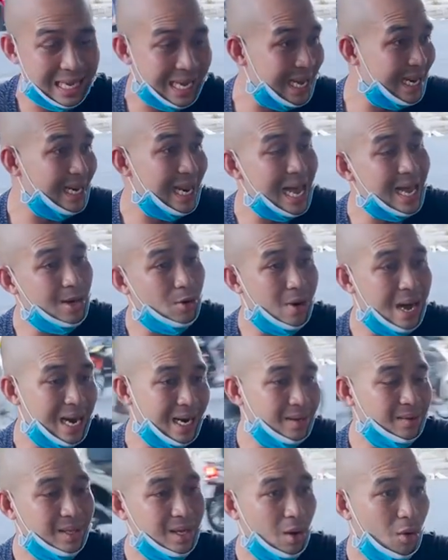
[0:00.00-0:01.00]
xe sh của
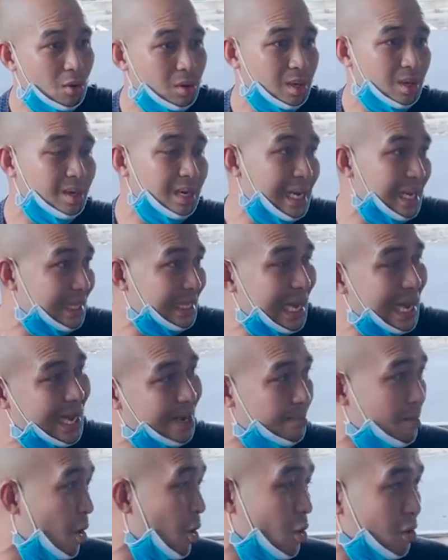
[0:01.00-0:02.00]
anh ví dụ như là
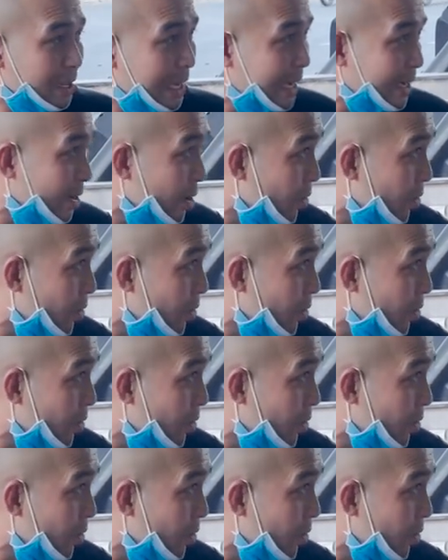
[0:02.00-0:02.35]
chày bô chày